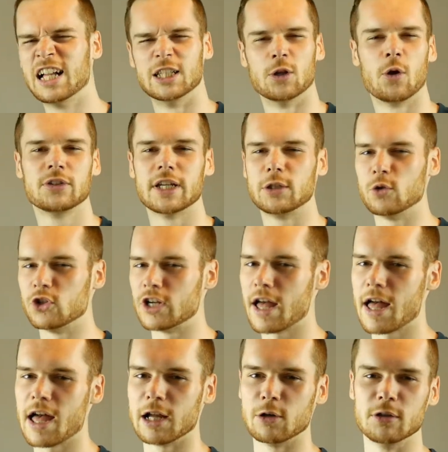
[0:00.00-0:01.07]
dans cette
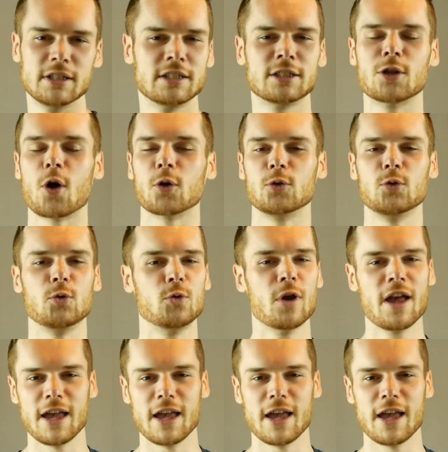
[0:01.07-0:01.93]
jungle distordue